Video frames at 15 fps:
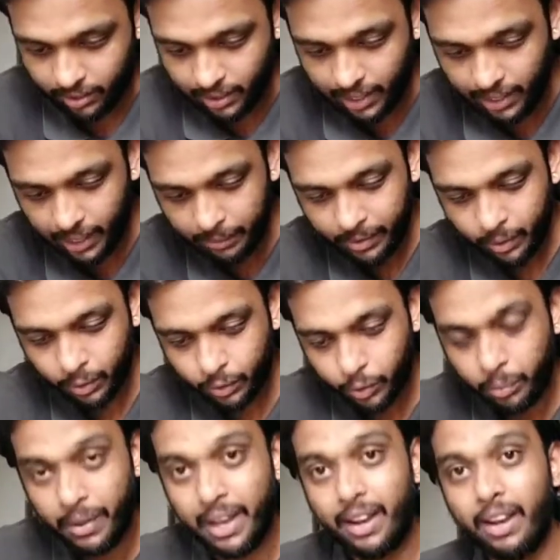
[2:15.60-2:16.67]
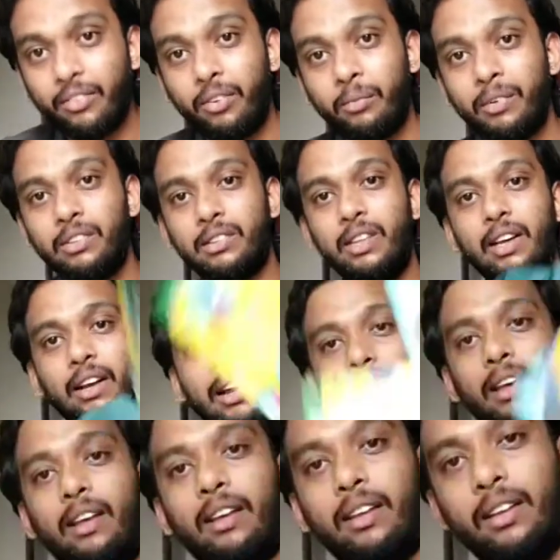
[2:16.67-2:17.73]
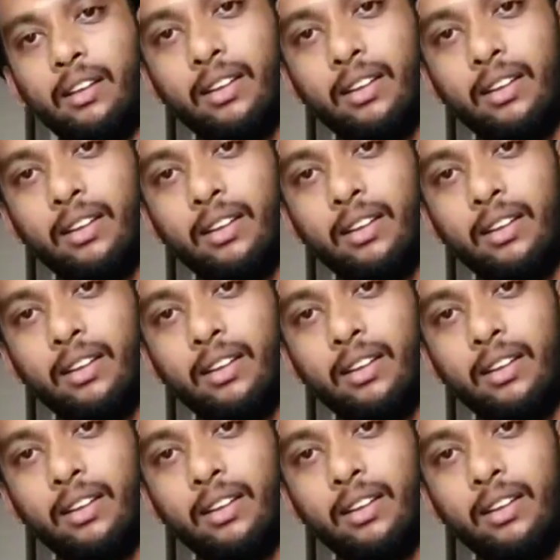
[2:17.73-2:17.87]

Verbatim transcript: देखने में दोस्तों बैग काफ़ी मस्त दिख रहा है